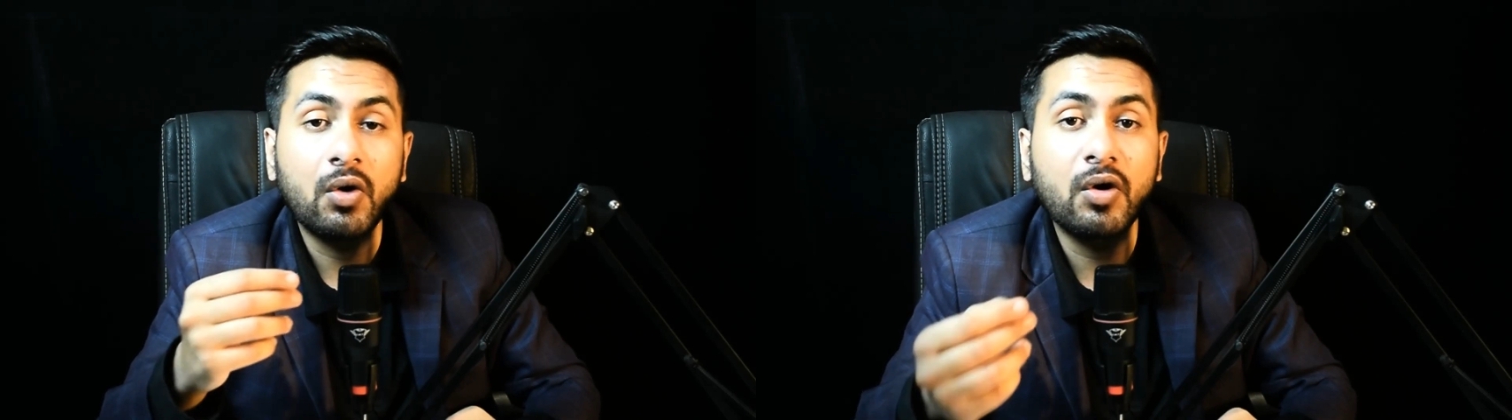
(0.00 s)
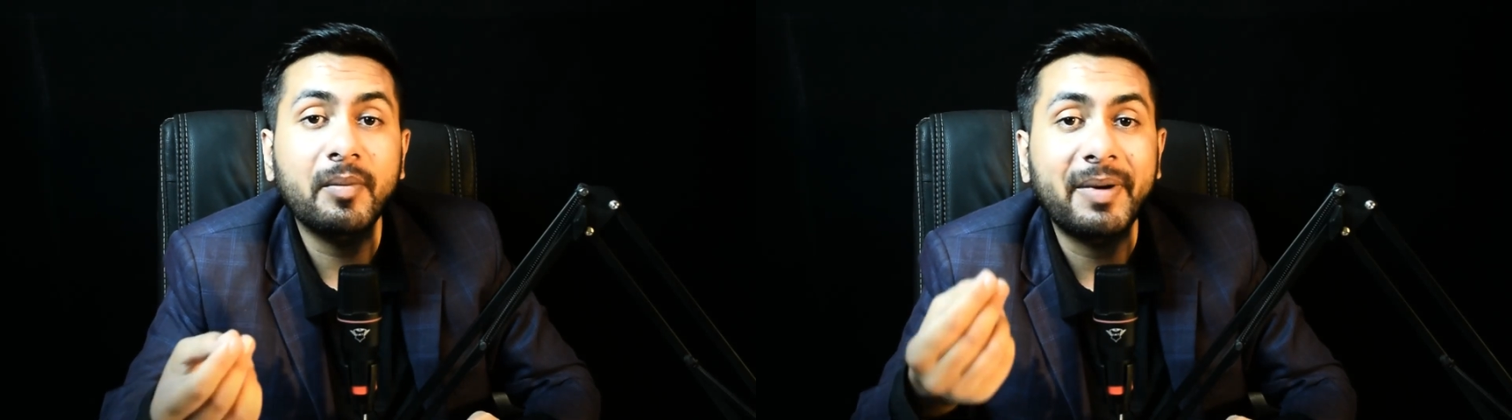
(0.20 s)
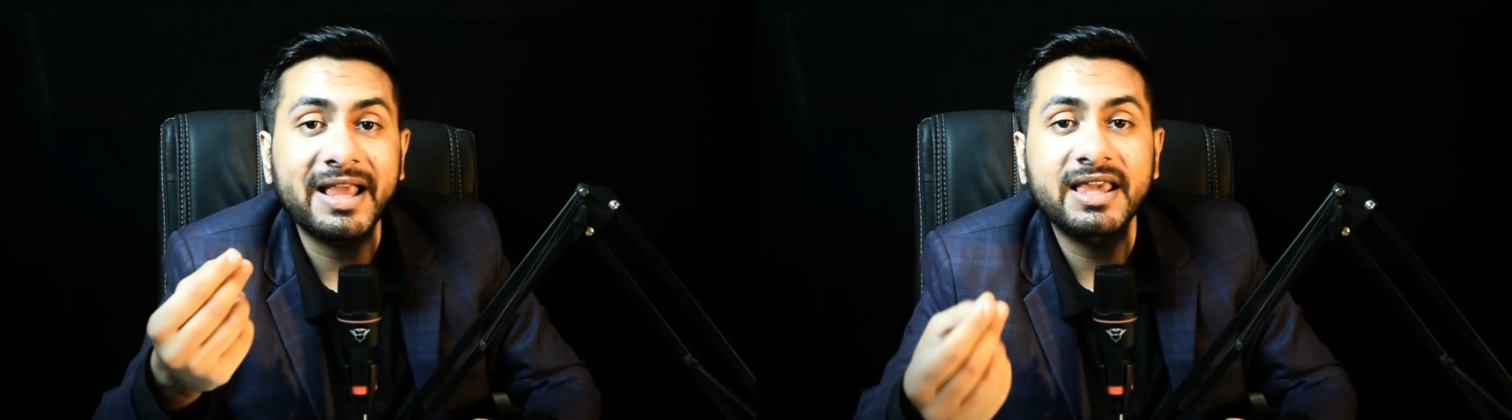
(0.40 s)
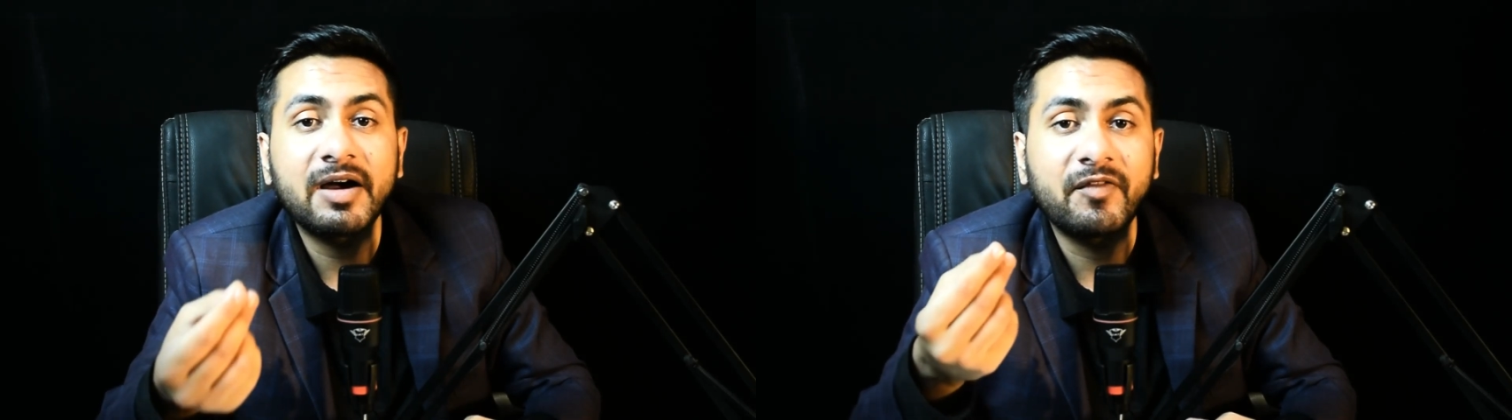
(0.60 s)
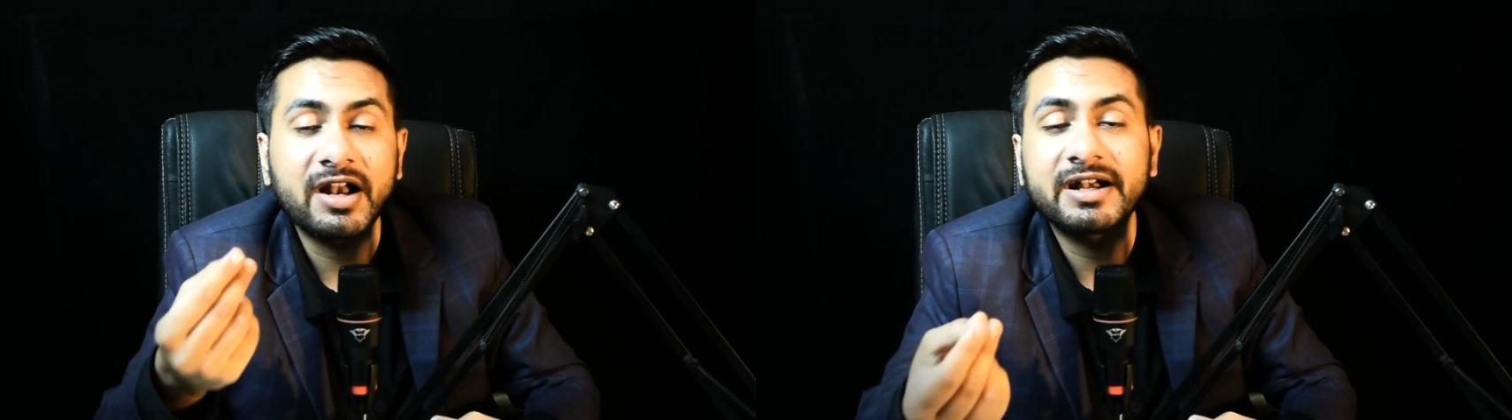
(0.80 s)
और बाइकिया
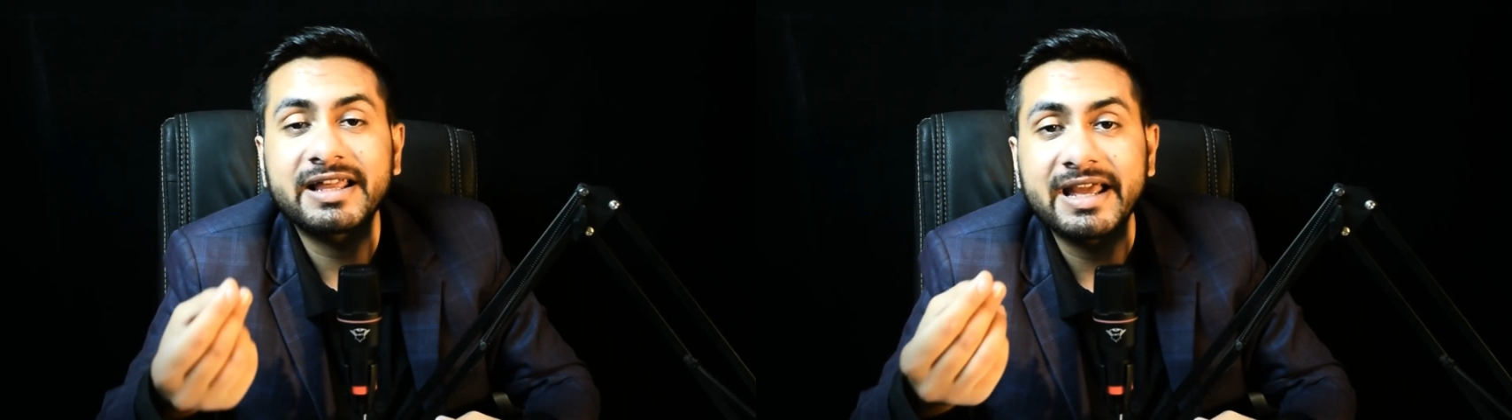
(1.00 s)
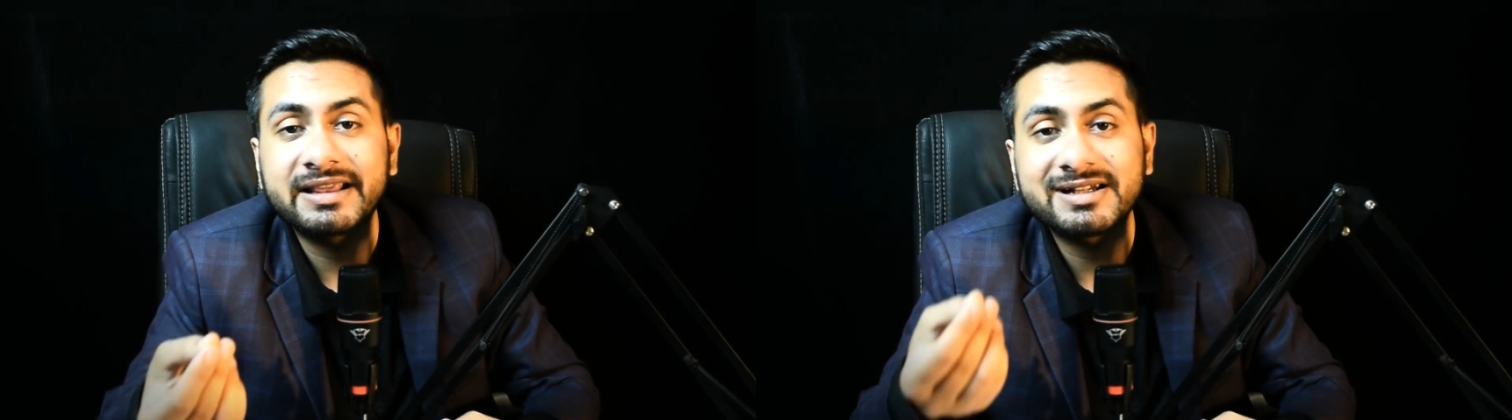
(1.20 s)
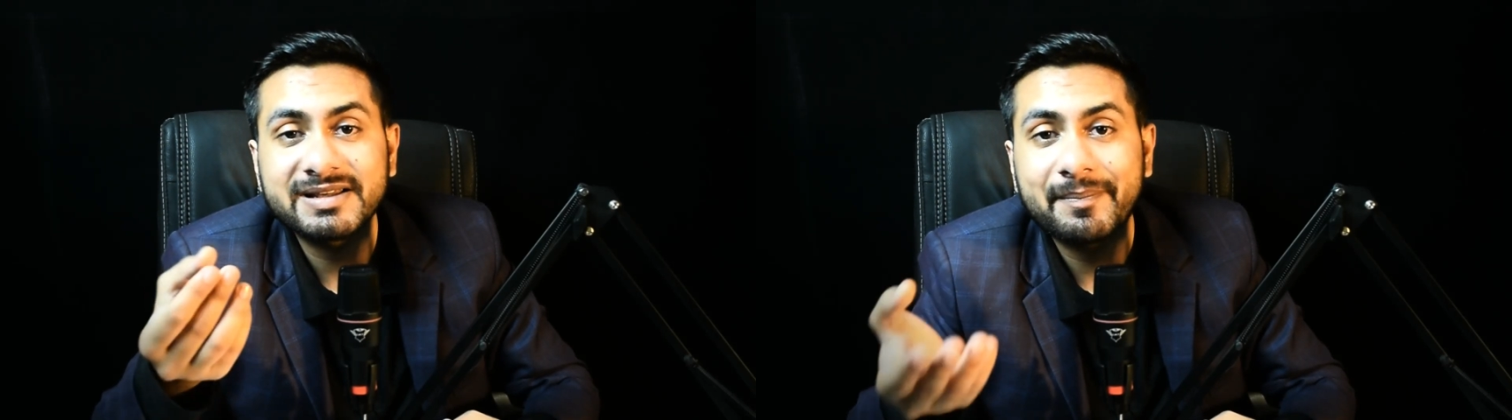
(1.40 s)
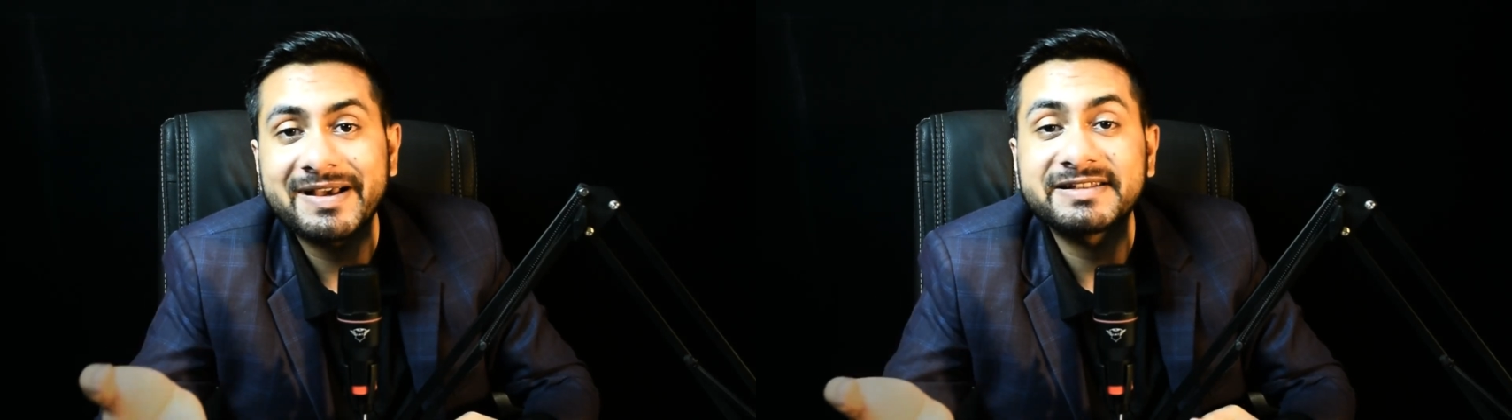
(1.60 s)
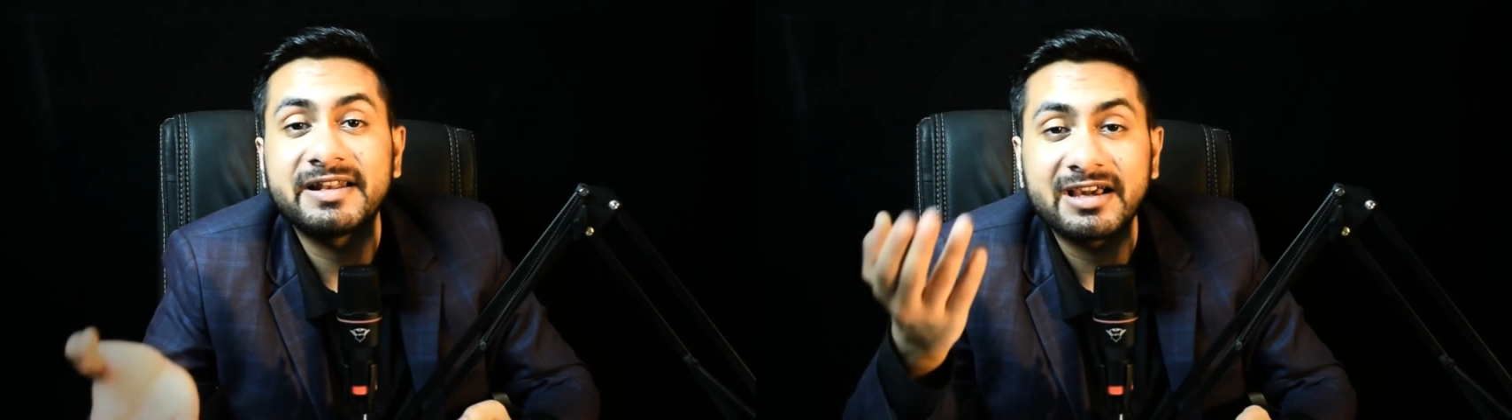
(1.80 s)
वॉलेट के अंदर से
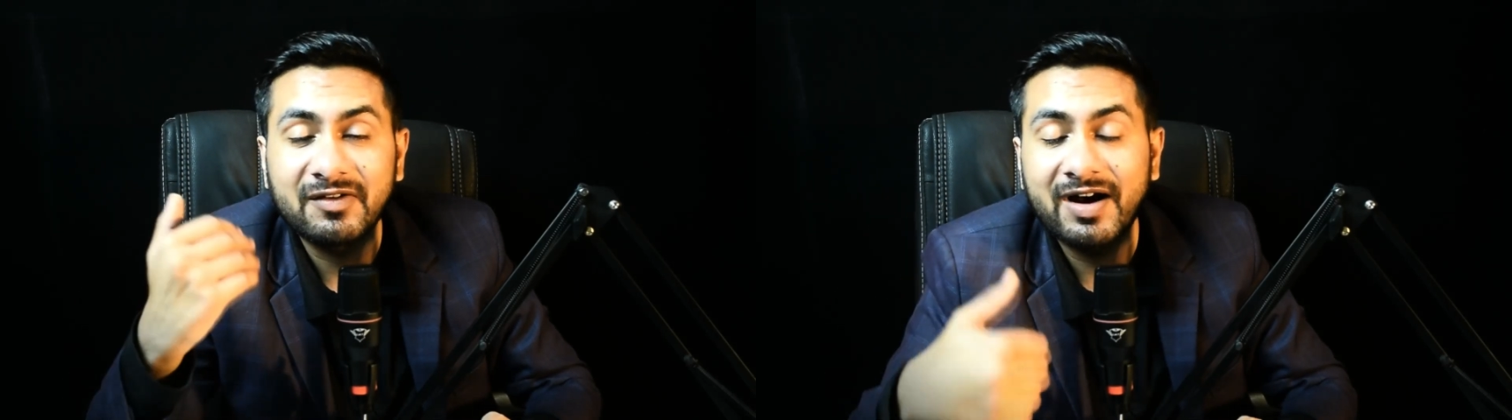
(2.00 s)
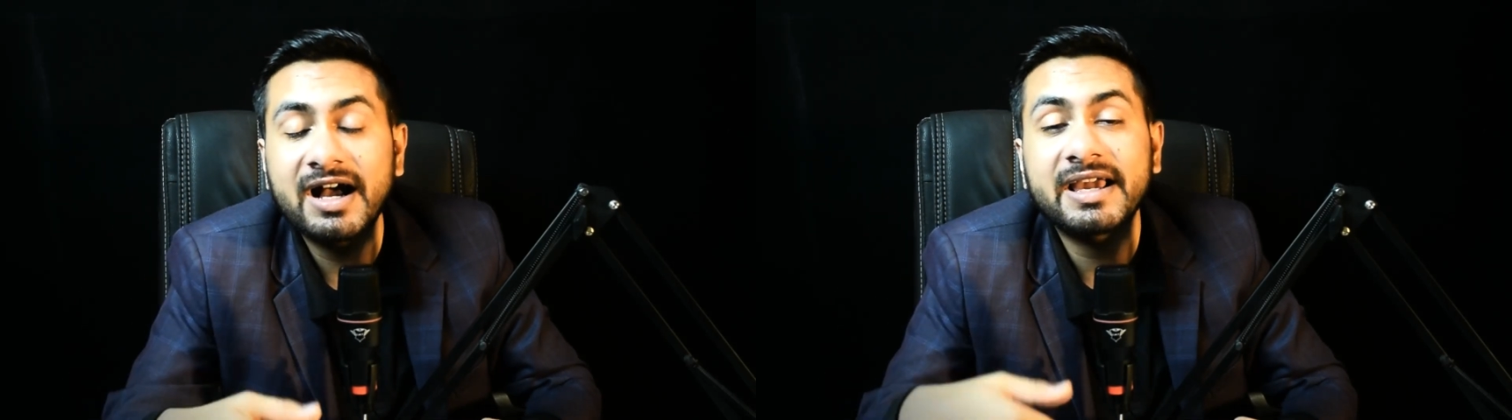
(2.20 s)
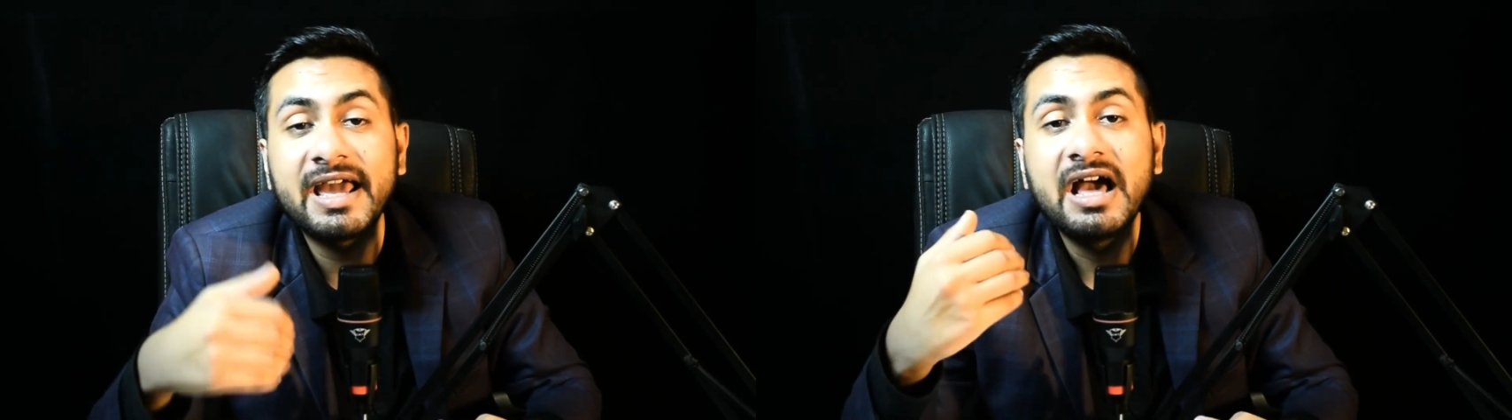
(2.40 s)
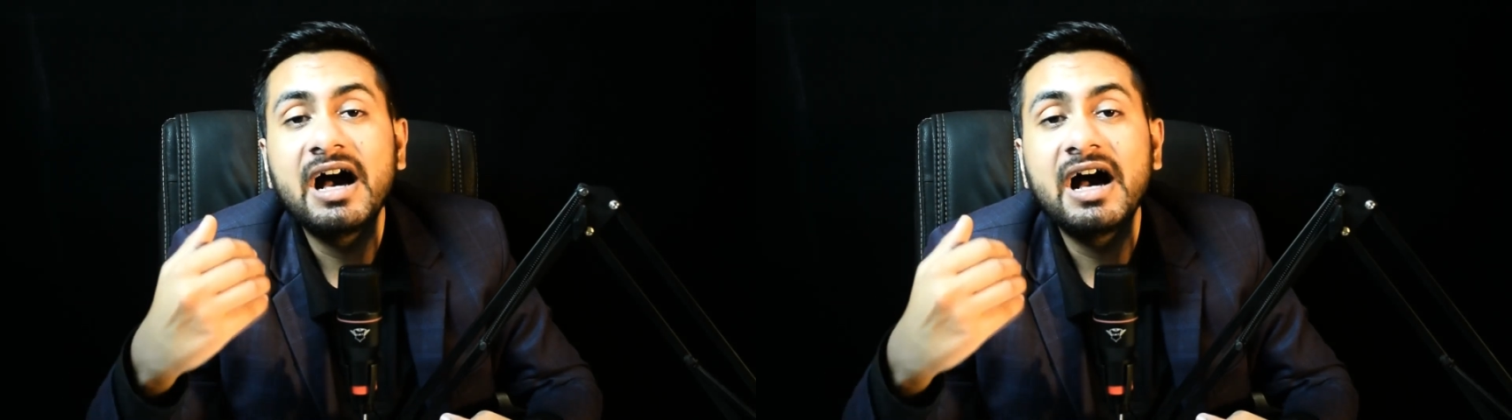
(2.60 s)
पैसे निकलवा के